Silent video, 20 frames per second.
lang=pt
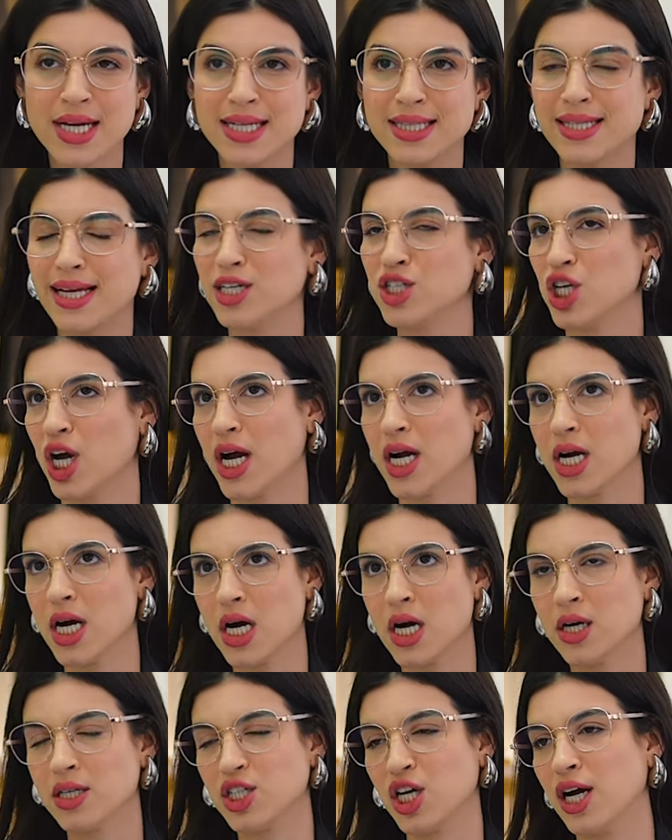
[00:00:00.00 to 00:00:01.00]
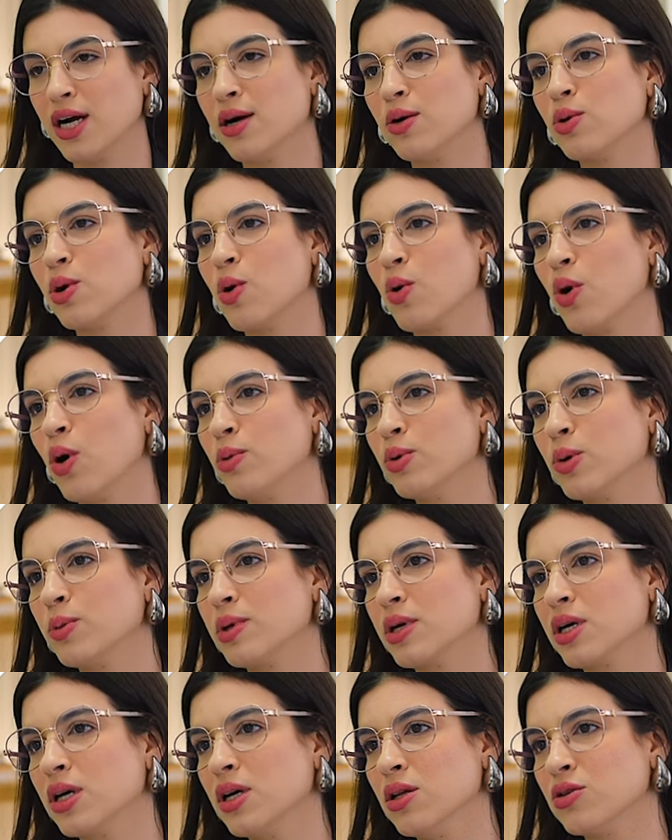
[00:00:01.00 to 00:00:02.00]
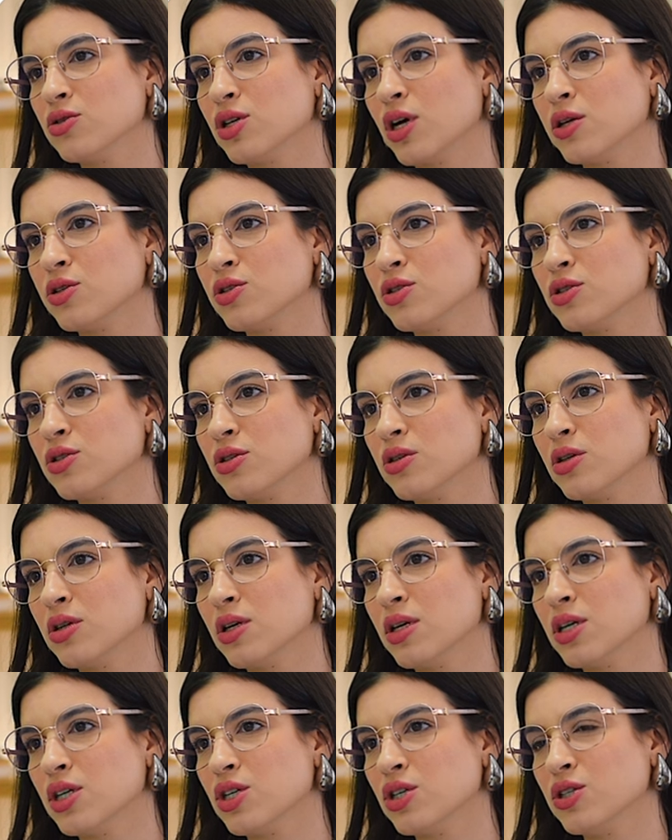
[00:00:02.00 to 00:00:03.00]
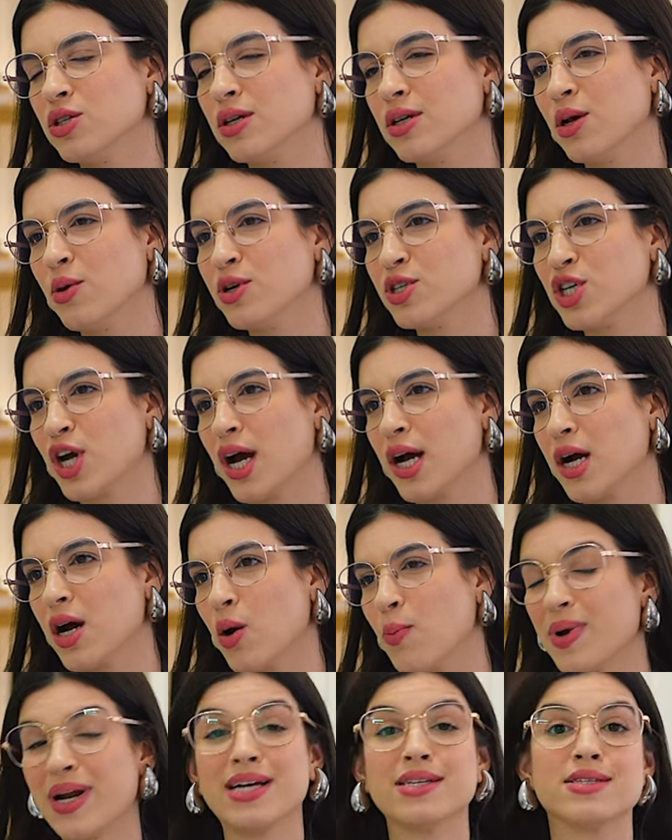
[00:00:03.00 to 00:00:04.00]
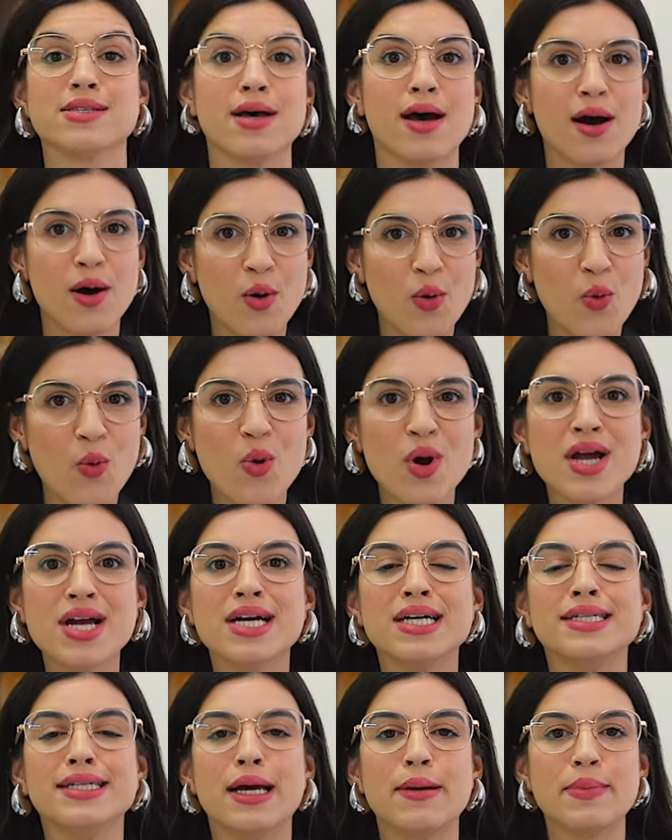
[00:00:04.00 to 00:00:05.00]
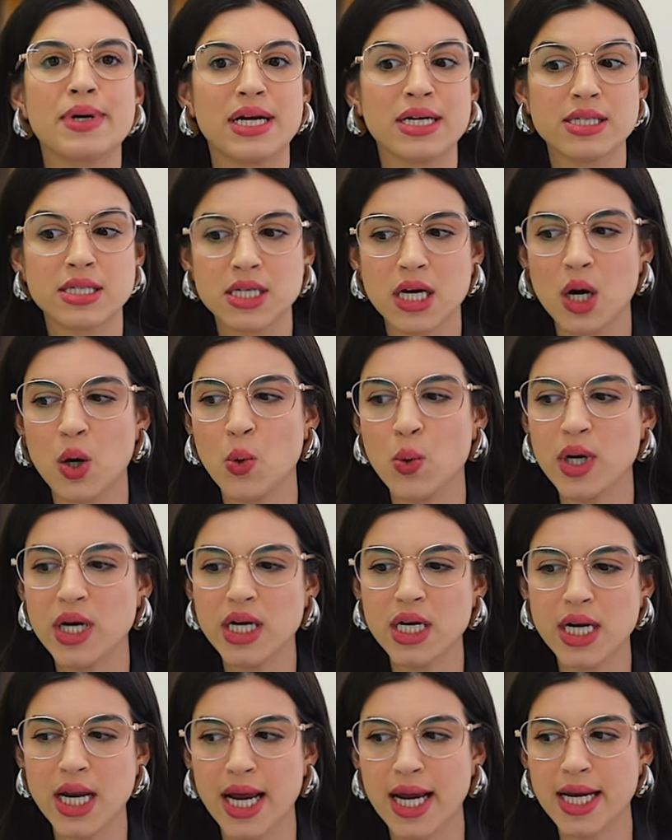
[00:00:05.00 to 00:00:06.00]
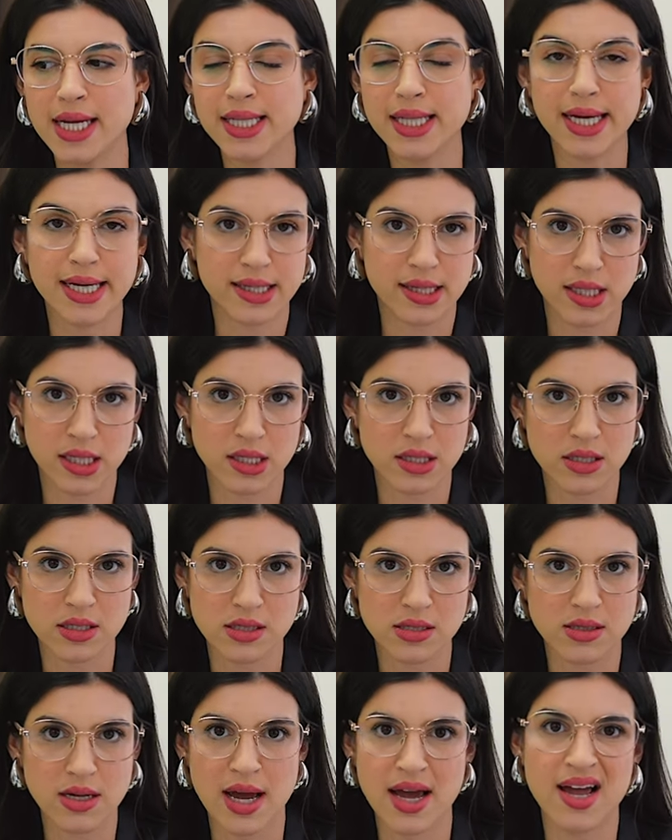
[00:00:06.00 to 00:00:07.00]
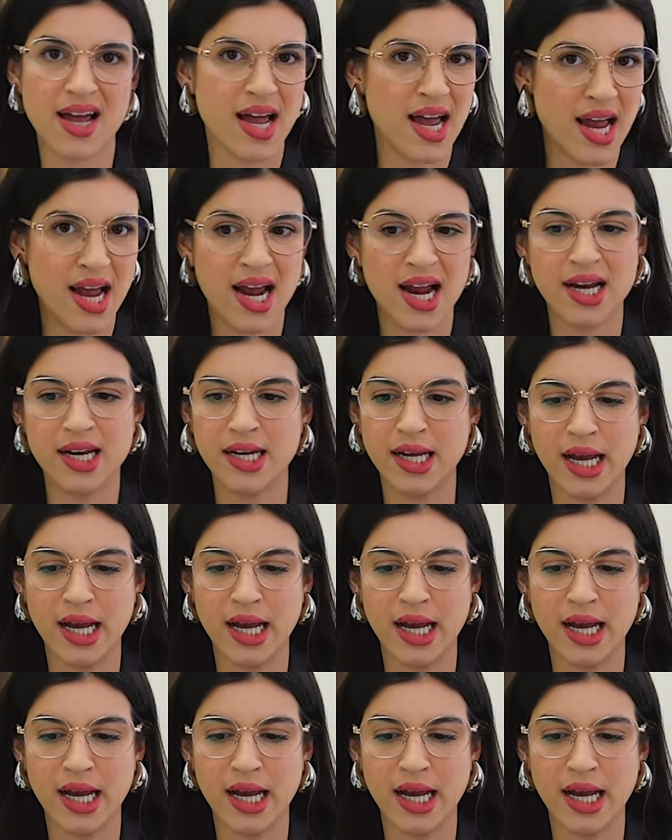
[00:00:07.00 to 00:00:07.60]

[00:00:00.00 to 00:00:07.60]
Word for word: nem jargão. Jargão não, qual é o nome daquilo, gente? não é jargão, brasão, nem brasão e nem letras, né? L